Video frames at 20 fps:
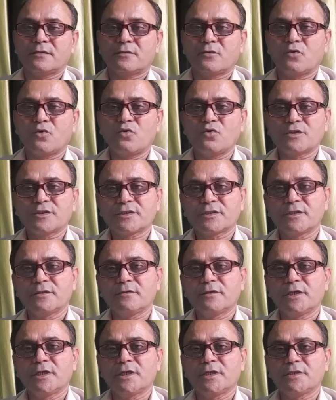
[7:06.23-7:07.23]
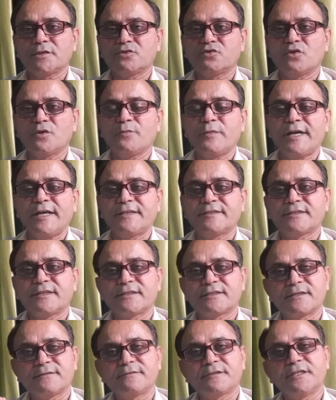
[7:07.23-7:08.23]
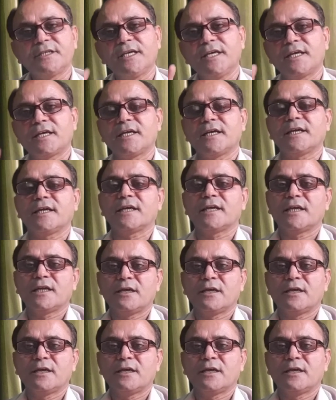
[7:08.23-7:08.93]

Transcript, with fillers: रोग जो है मेडिसिन सबकी एक है